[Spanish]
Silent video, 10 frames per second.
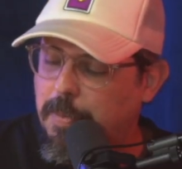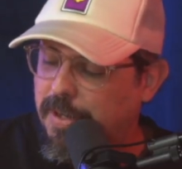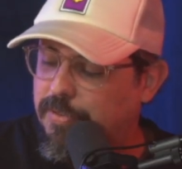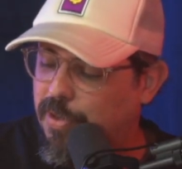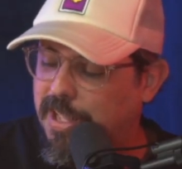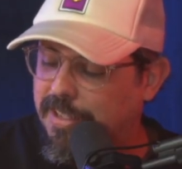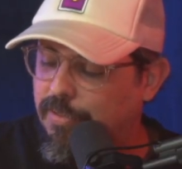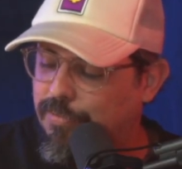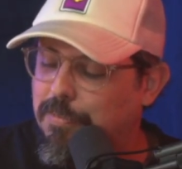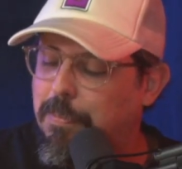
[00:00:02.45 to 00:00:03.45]
y me parece una,
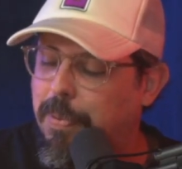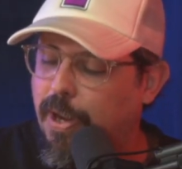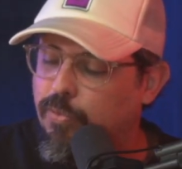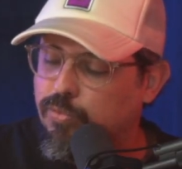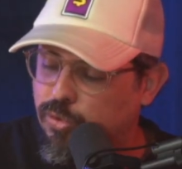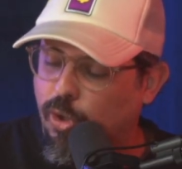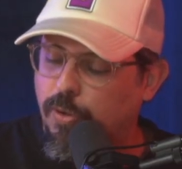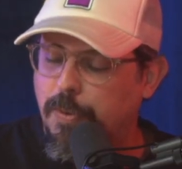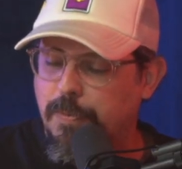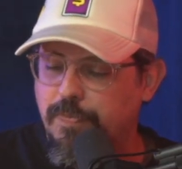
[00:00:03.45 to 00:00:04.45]
un
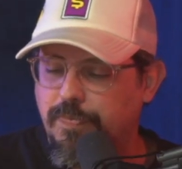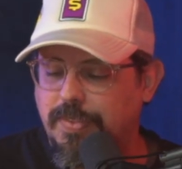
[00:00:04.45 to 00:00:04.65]
preguntón.